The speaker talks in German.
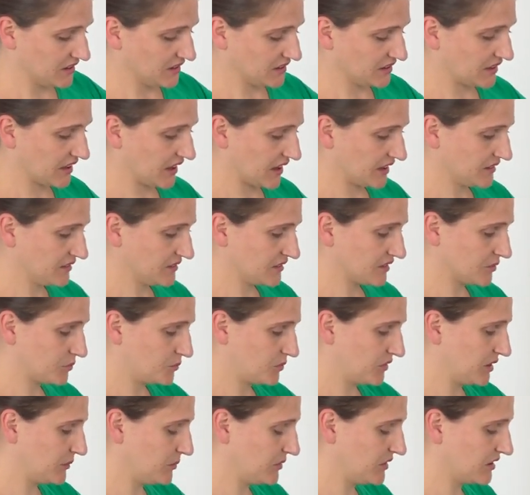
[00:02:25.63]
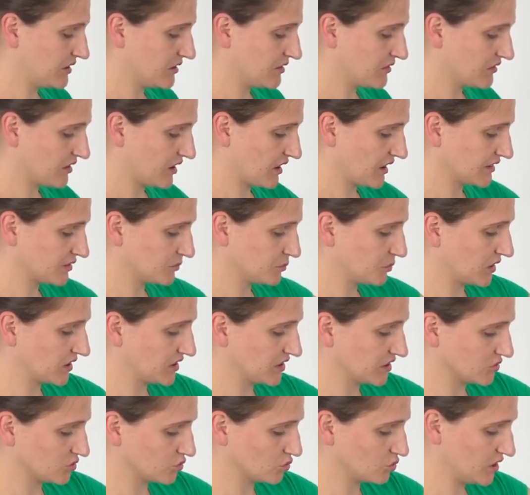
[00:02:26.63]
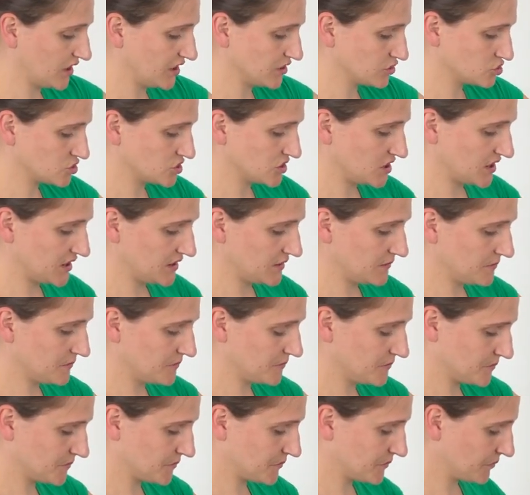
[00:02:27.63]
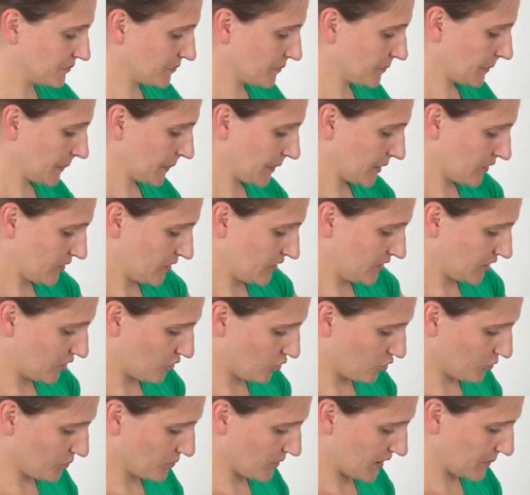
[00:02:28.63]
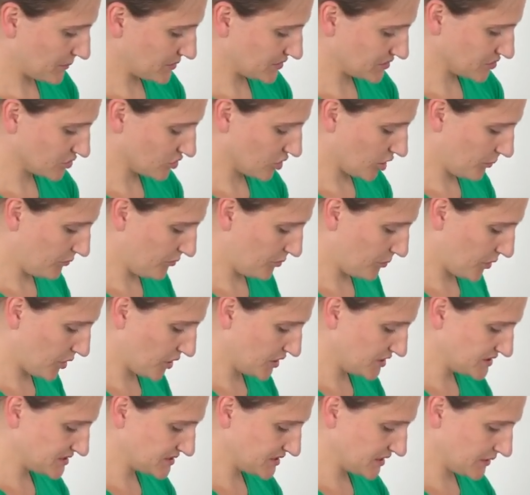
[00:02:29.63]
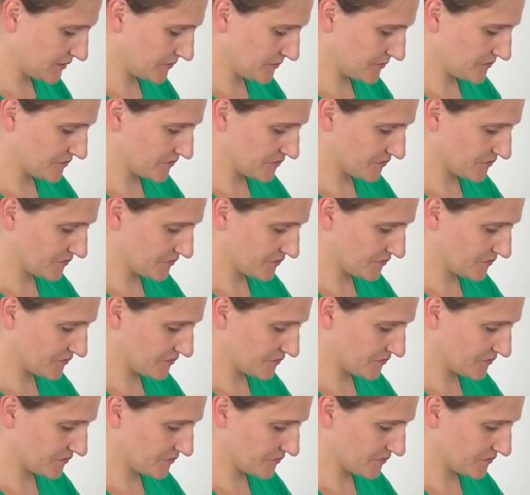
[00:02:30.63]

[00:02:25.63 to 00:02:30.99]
Ich kann das Baby erstmal hier so anschnallen. Hier oben habe ich ein Kopfpolster.